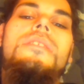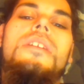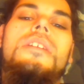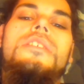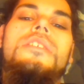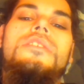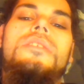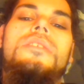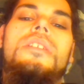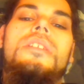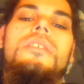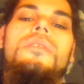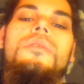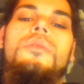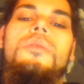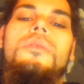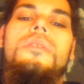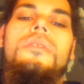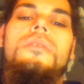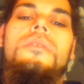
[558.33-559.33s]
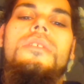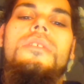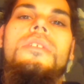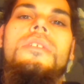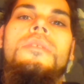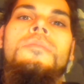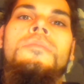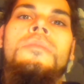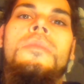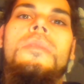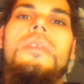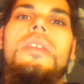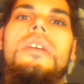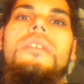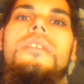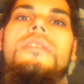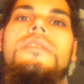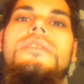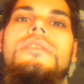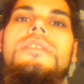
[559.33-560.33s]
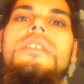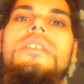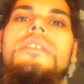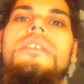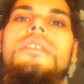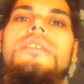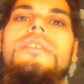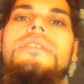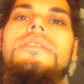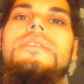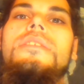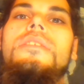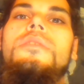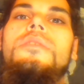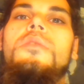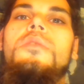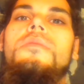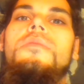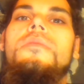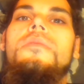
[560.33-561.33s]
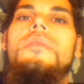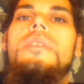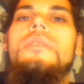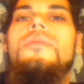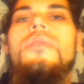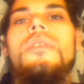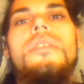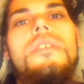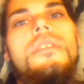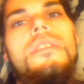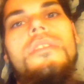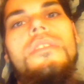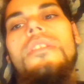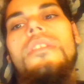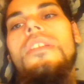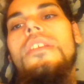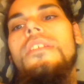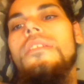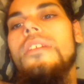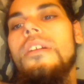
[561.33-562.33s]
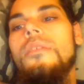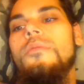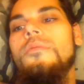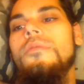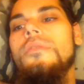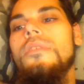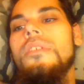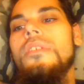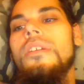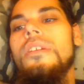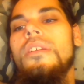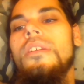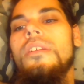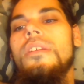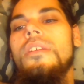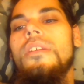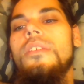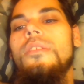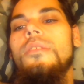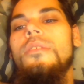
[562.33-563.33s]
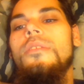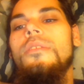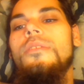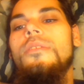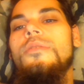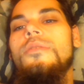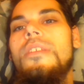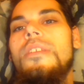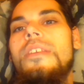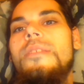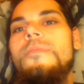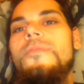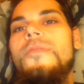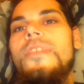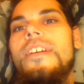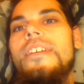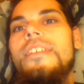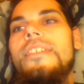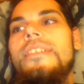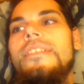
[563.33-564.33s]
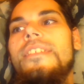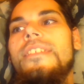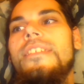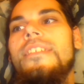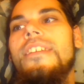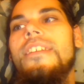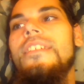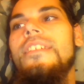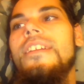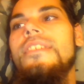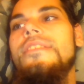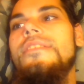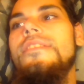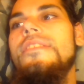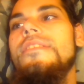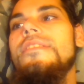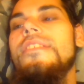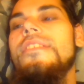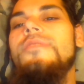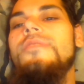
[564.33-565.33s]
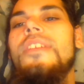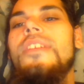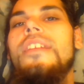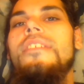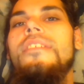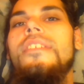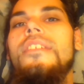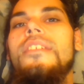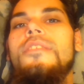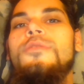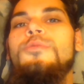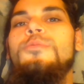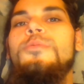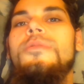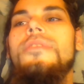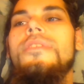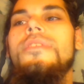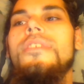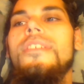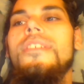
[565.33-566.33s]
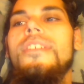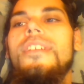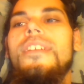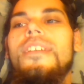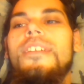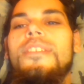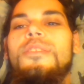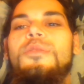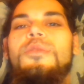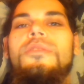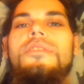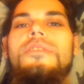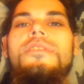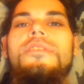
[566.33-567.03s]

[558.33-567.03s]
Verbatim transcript: Also das Ziel ist jetzt nicht irgendwie von Lichtnahrung zu leben, weil das kann kein Ziel sein, weil das jeder tut, trotz ähm, normaler Nahrung.